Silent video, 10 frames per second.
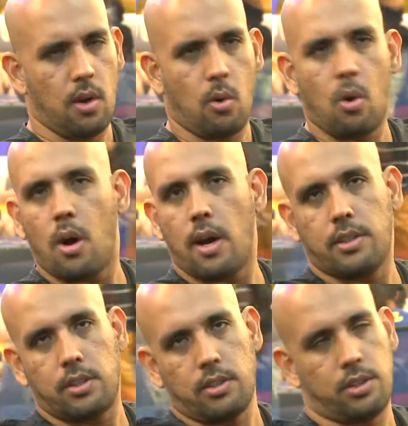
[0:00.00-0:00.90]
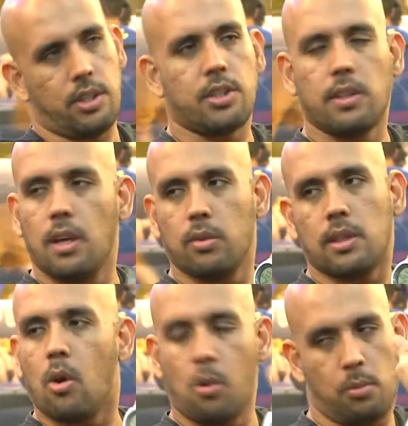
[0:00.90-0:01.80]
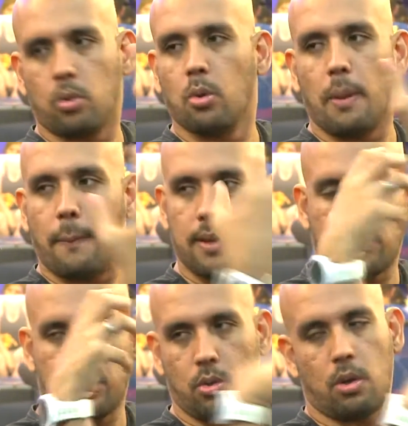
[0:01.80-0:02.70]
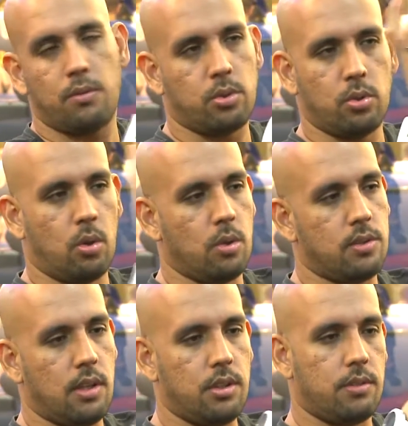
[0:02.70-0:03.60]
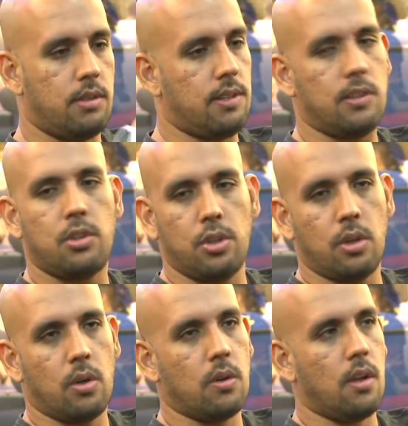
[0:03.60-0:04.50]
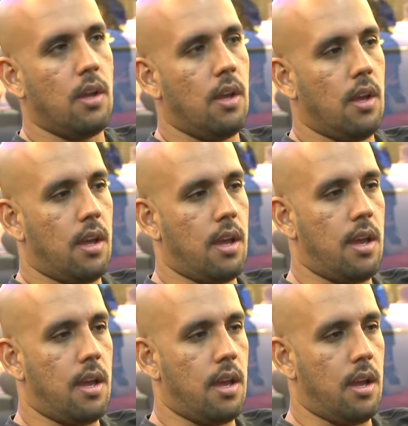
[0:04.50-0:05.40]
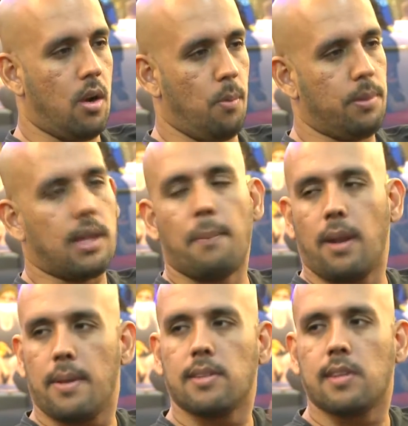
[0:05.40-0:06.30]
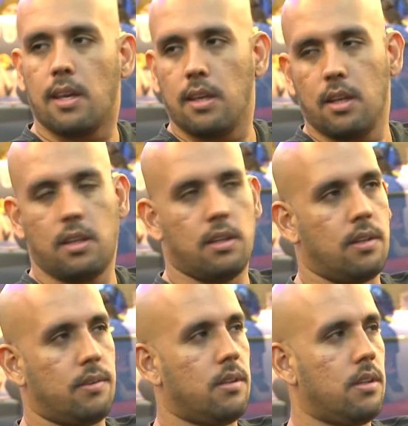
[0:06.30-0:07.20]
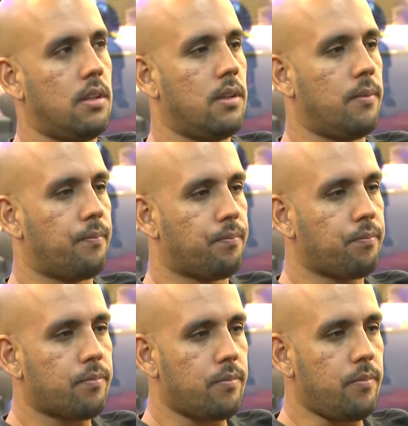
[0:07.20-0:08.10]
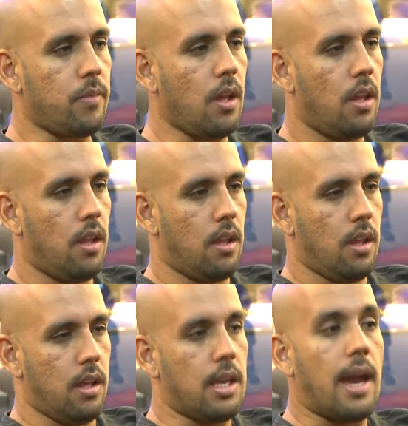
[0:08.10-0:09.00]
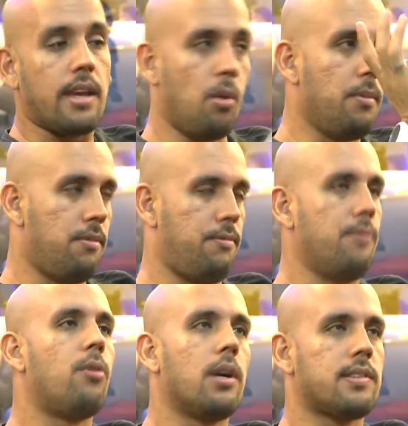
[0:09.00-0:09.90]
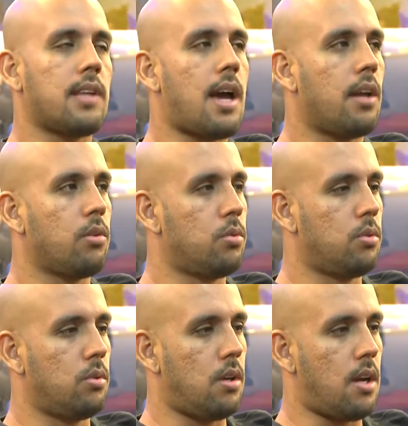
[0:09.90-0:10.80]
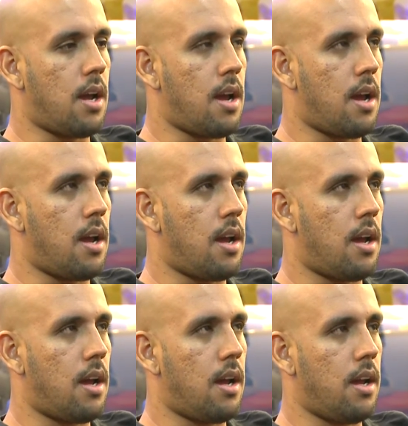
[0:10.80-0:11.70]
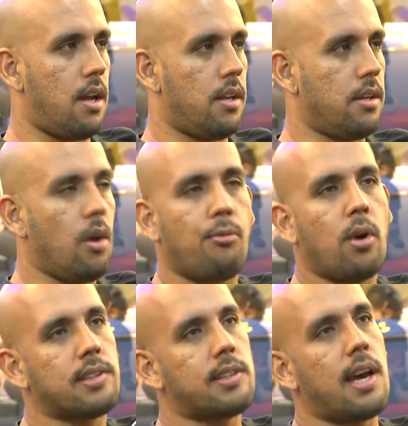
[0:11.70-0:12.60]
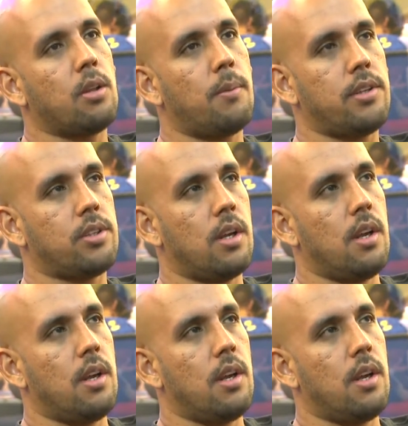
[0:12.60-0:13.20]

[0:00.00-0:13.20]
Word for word: corte, gestão, tal como toda uma empresa de novos donos, eles decidiram é, optar pela minha saída e e aí eu me vi forçado a. Não forçado, mas